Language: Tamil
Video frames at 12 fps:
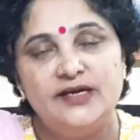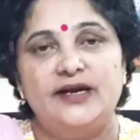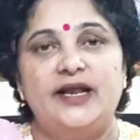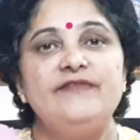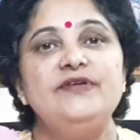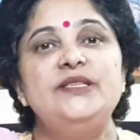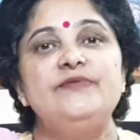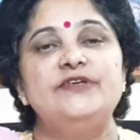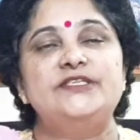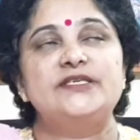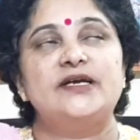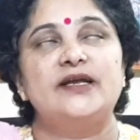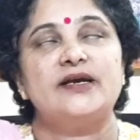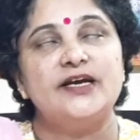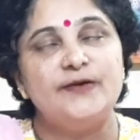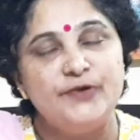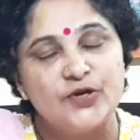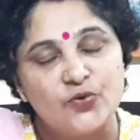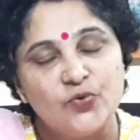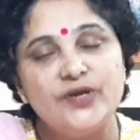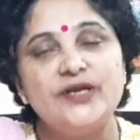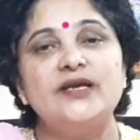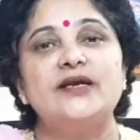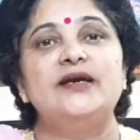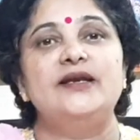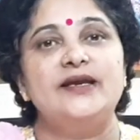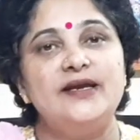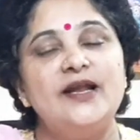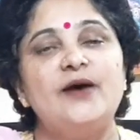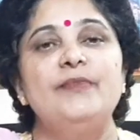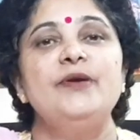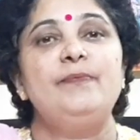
நைவேத்தியம் வச்சிங்கனாக்கா நம்முடைய கோரிக்கைகள் எல்லாமே